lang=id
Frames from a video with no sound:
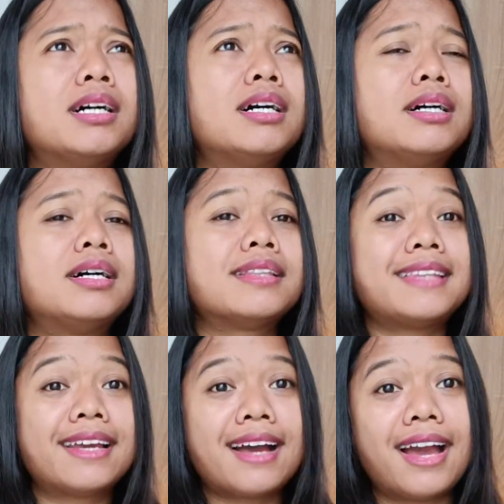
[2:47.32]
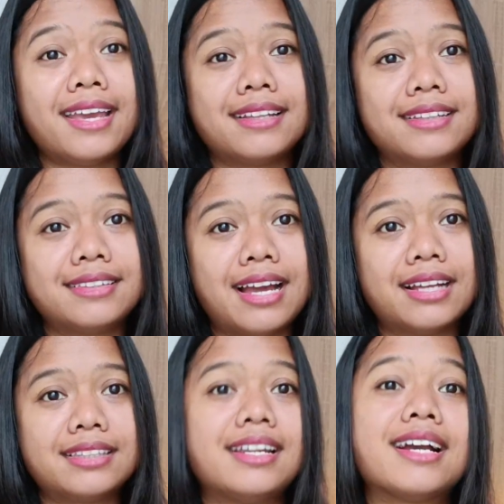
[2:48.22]
uh, TKI
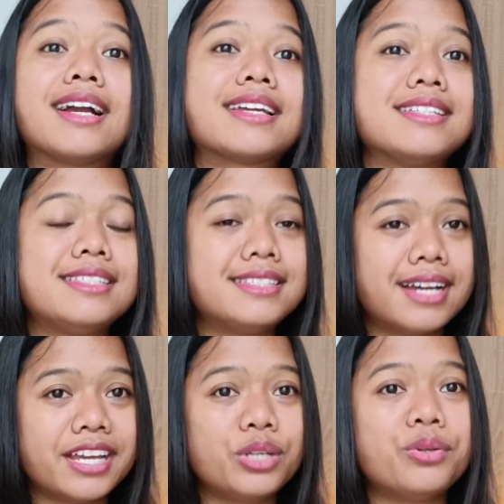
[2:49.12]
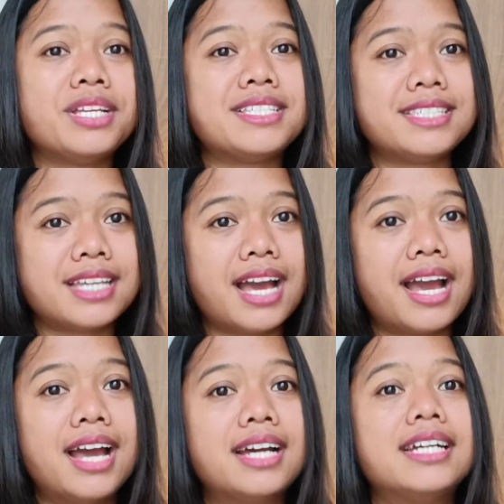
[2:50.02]
tentang tenaga kerja
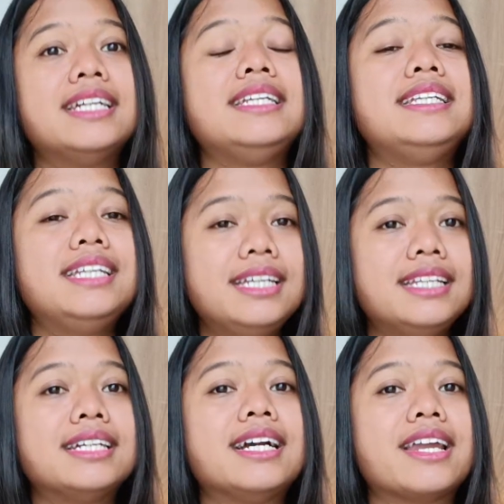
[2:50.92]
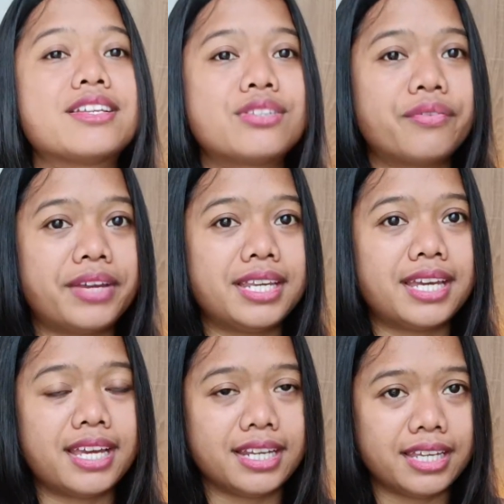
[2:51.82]
Indonesia di negara
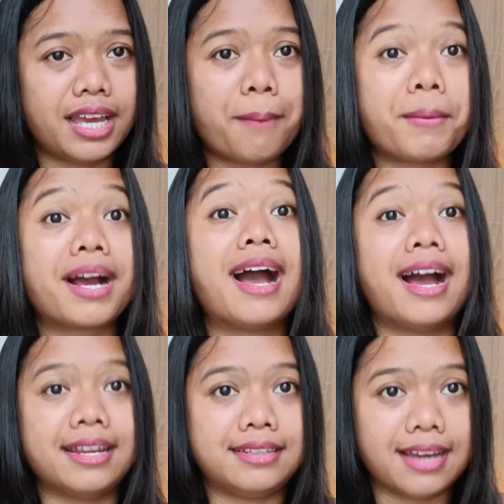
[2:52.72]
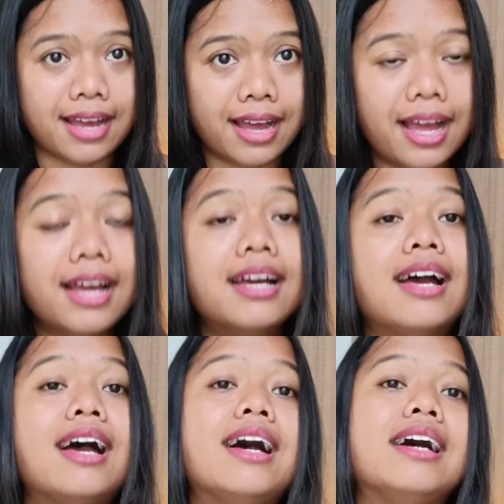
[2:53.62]
Slovenia ini apakah ada
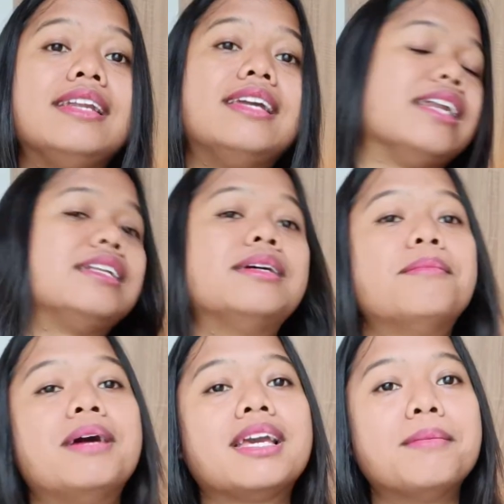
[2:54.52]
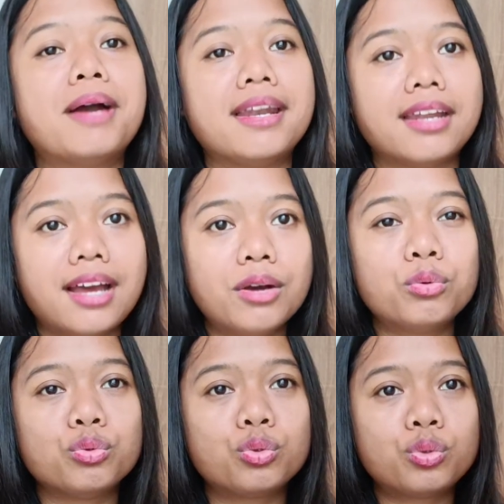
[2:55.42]
dan bagaimana
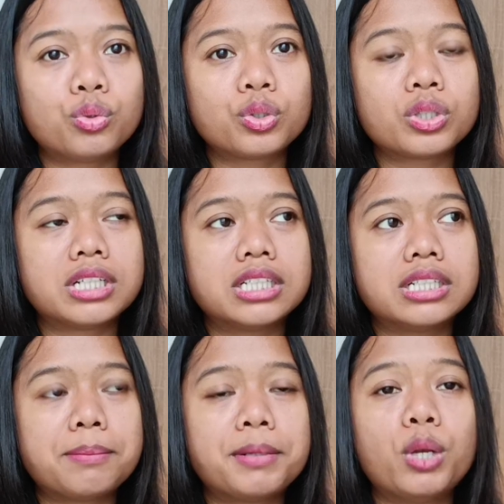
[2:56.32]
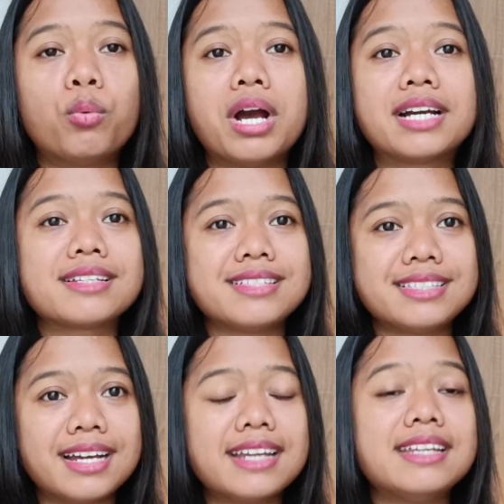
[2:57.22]
untuk peluang
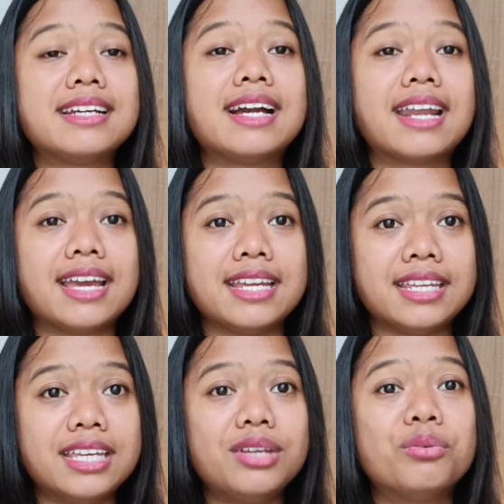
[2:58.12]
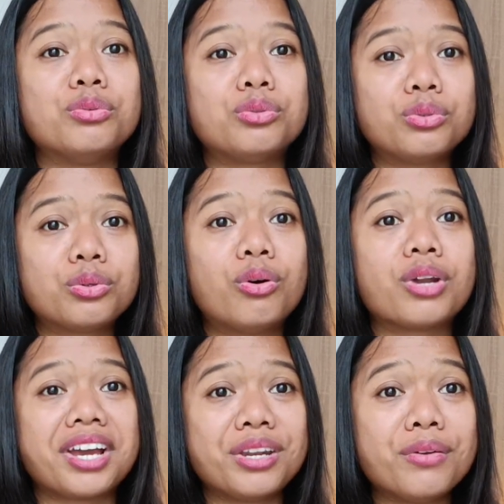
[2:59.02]
kerja di negara ini untuk
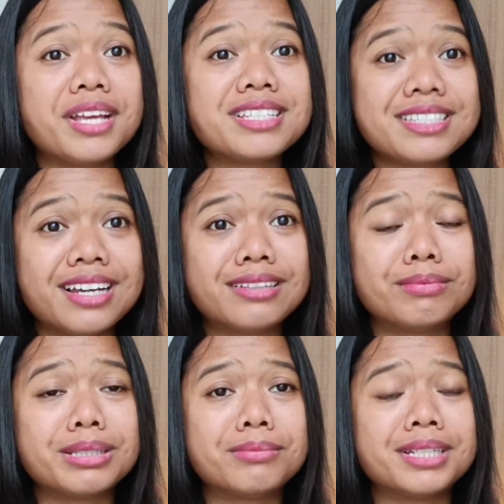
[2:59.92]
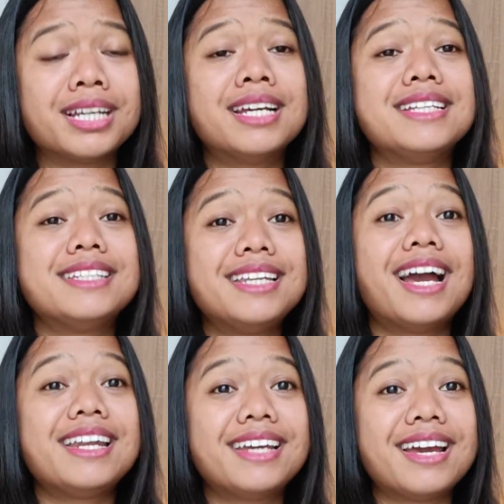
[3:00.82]
orang Indonesia teman-teman jadi